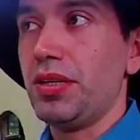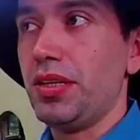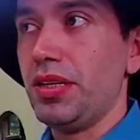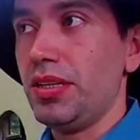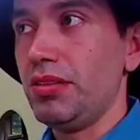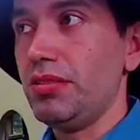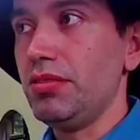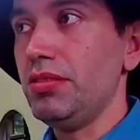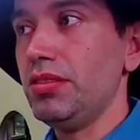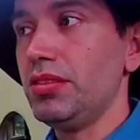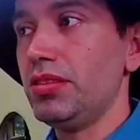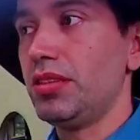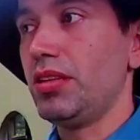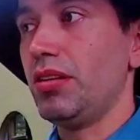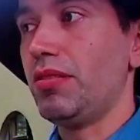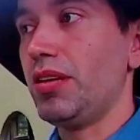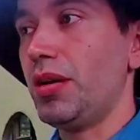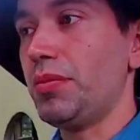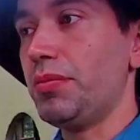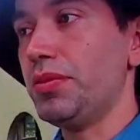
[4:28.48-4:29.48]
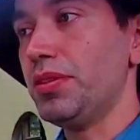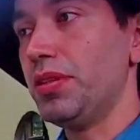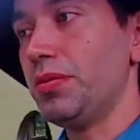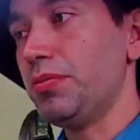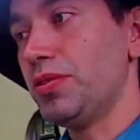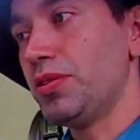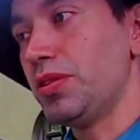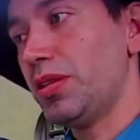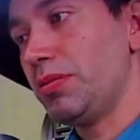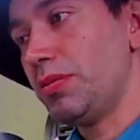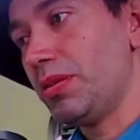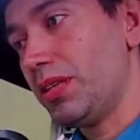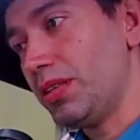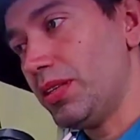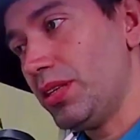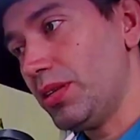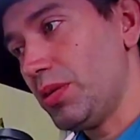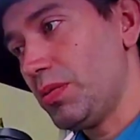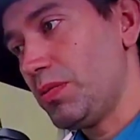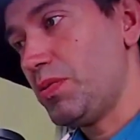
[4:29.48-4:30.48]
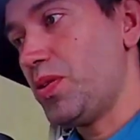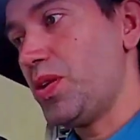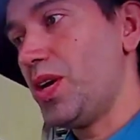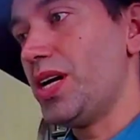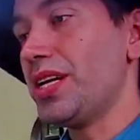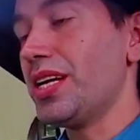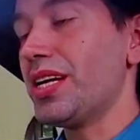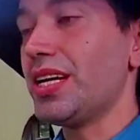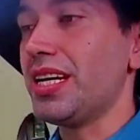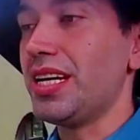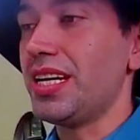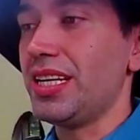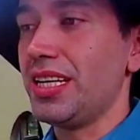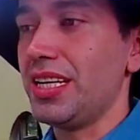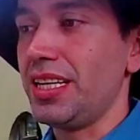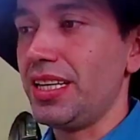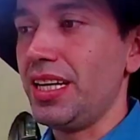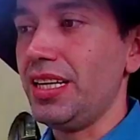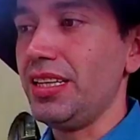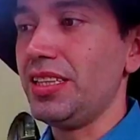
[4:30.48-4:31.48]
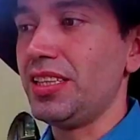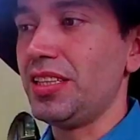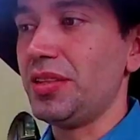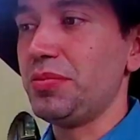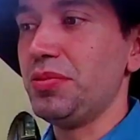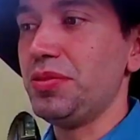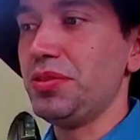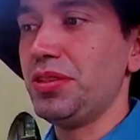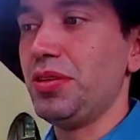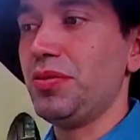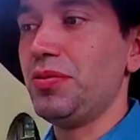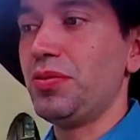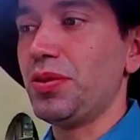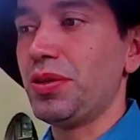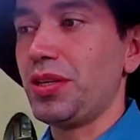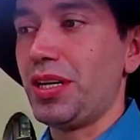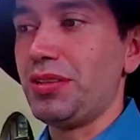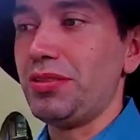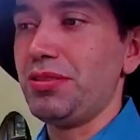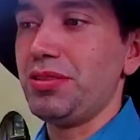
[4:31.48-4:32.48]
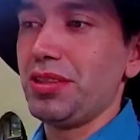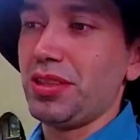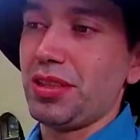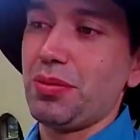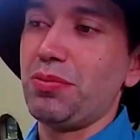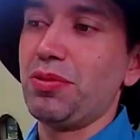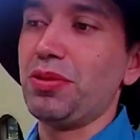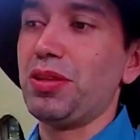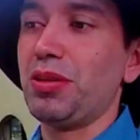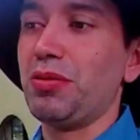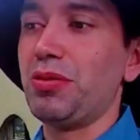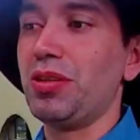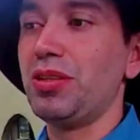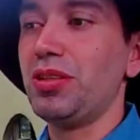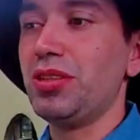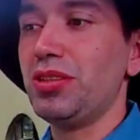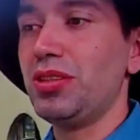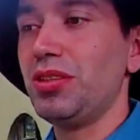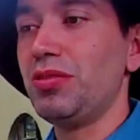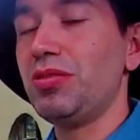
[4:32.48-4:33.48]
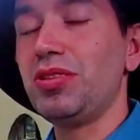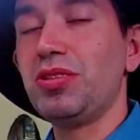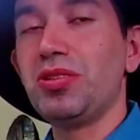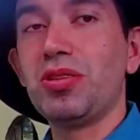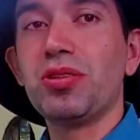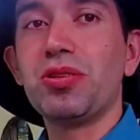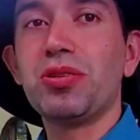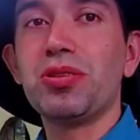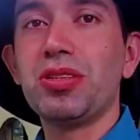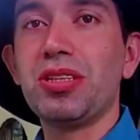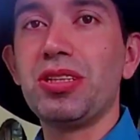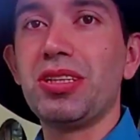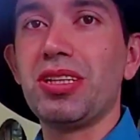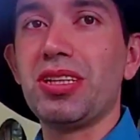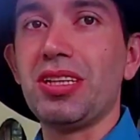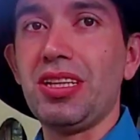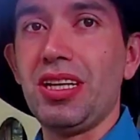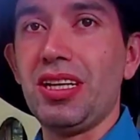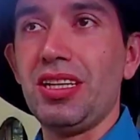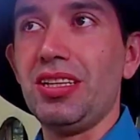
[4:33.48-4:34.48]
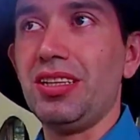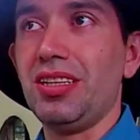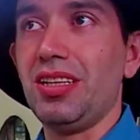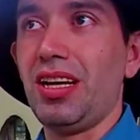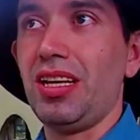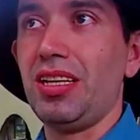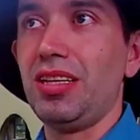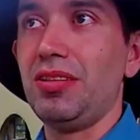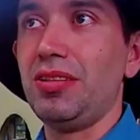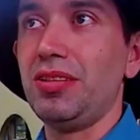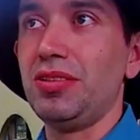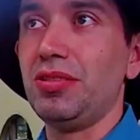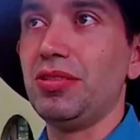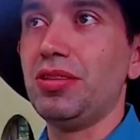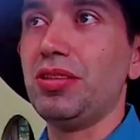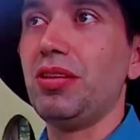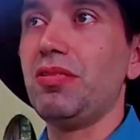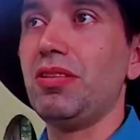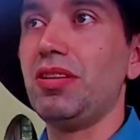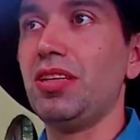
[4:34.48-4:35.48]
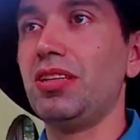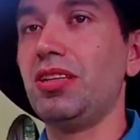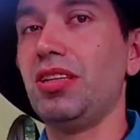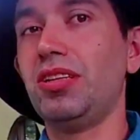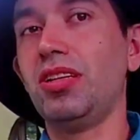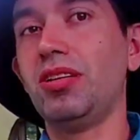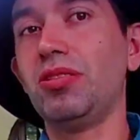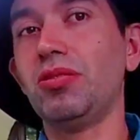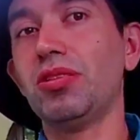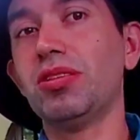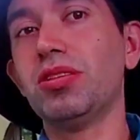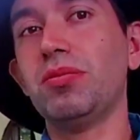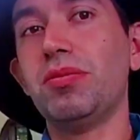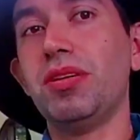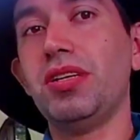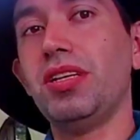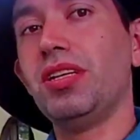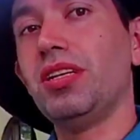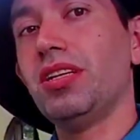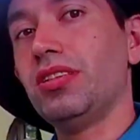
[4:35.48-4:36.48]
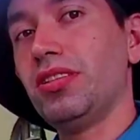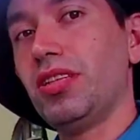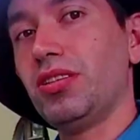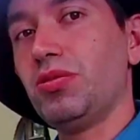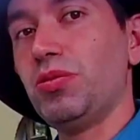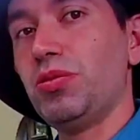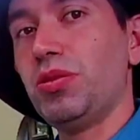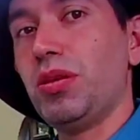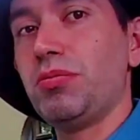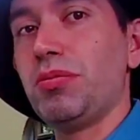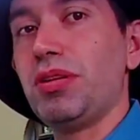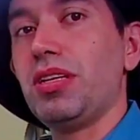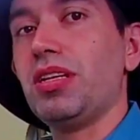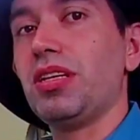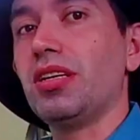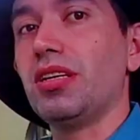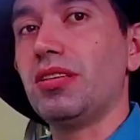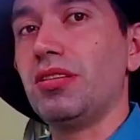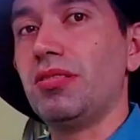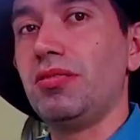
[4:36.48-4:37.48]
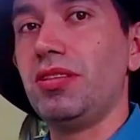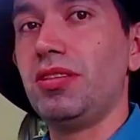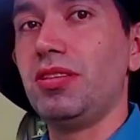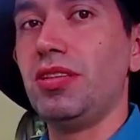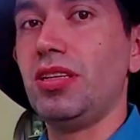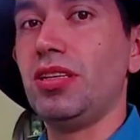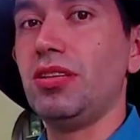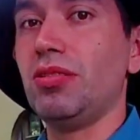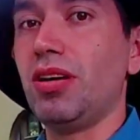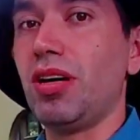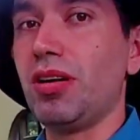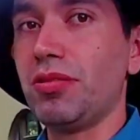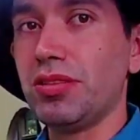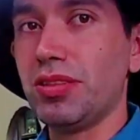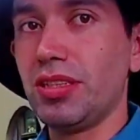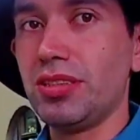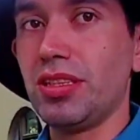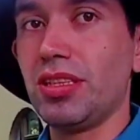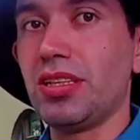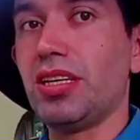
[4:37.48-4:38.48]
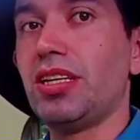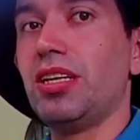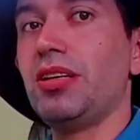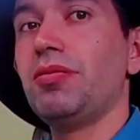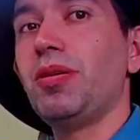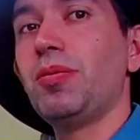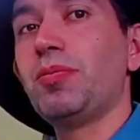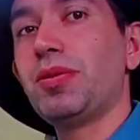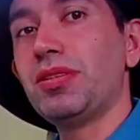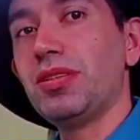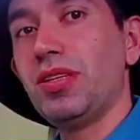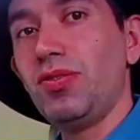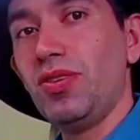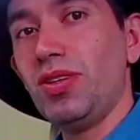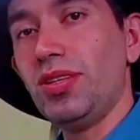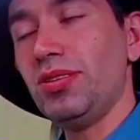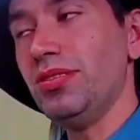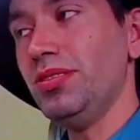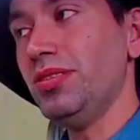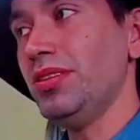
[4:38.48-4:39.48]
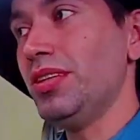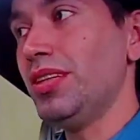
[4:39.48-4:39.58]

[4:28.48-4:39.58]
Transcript: Pero ah. si hablamos de Monteverde como área en general, tenemos que enfocarnos de que Monteverde es división continental, la división que viene desde Norteamérica hasta Sudamérica, dividiendo aguas hacia Caribe y Pacífico.